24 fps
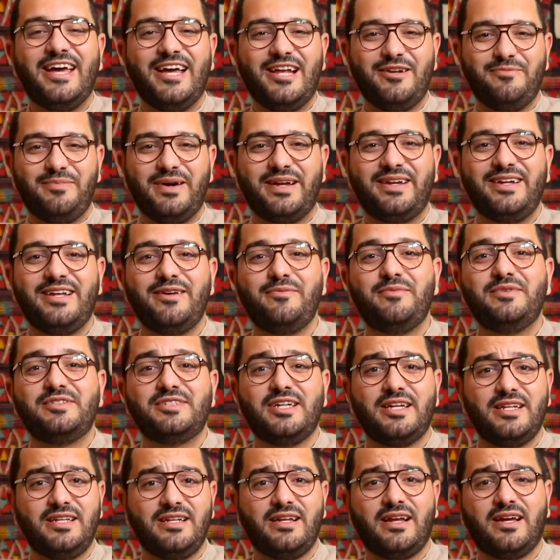البرنامج
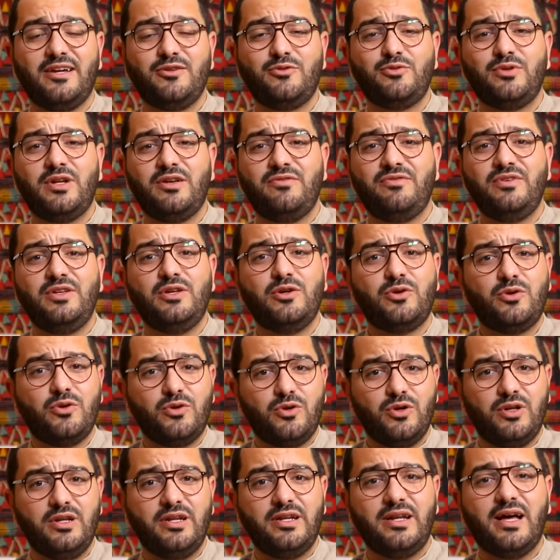اللي لقيتونا فيه
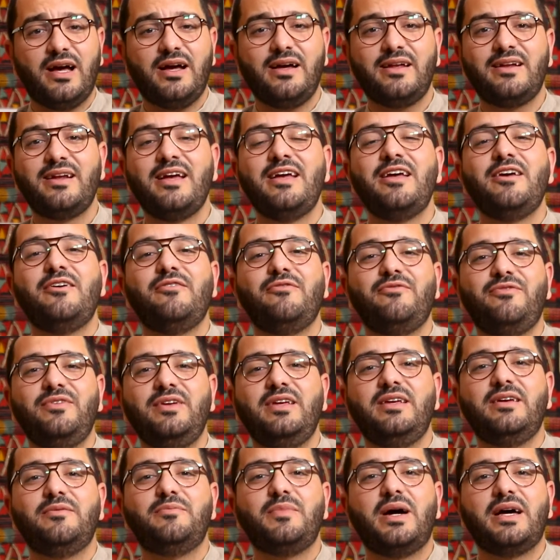كل نهار
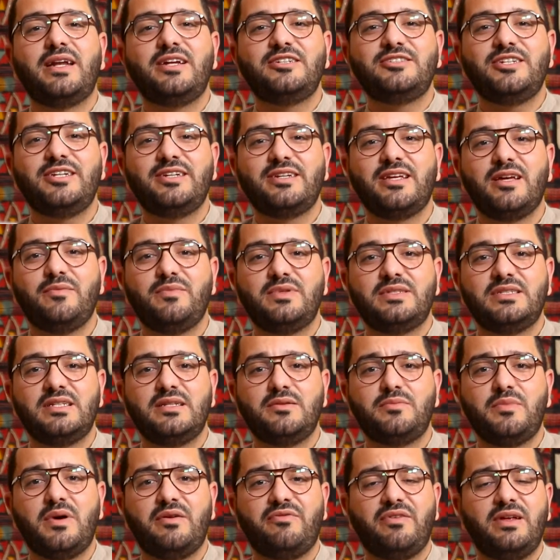في مهرجان جابل
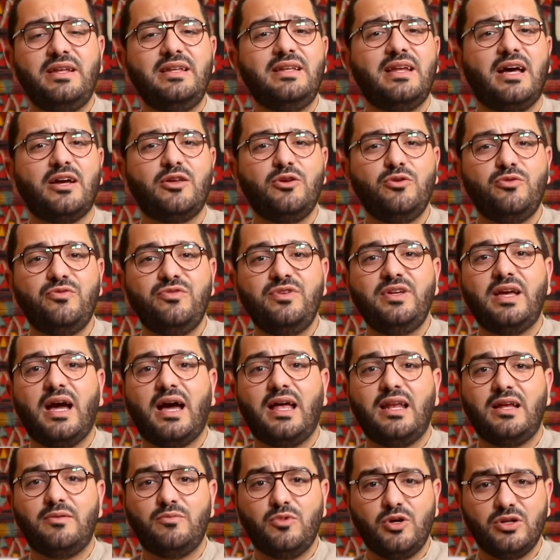سينما فن نحكيو فيه
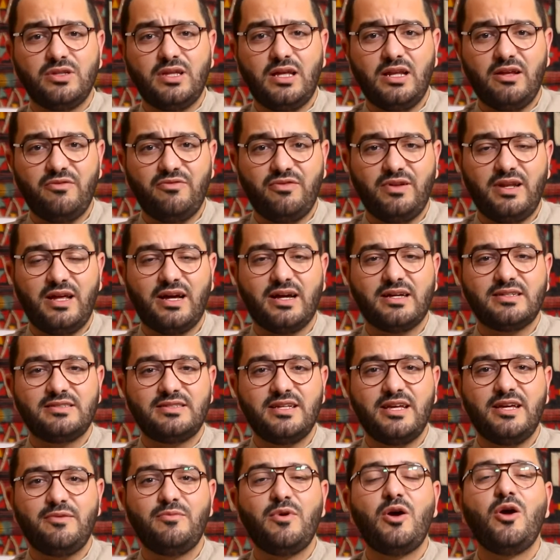على مختلف
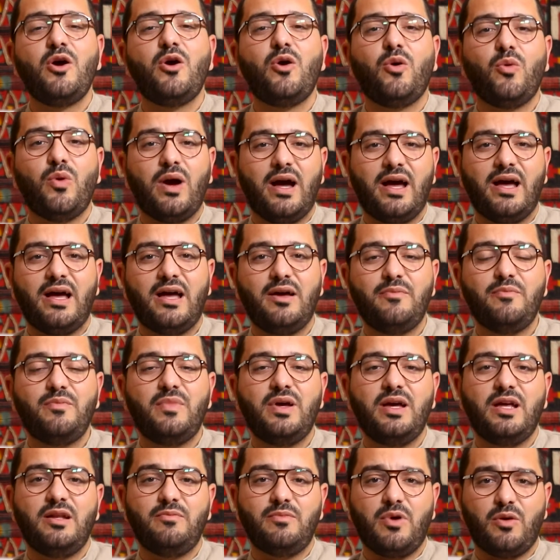الأقسام وأهم
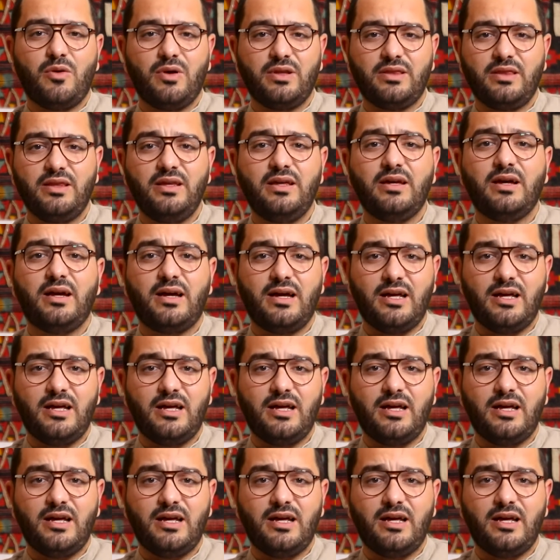المواضيع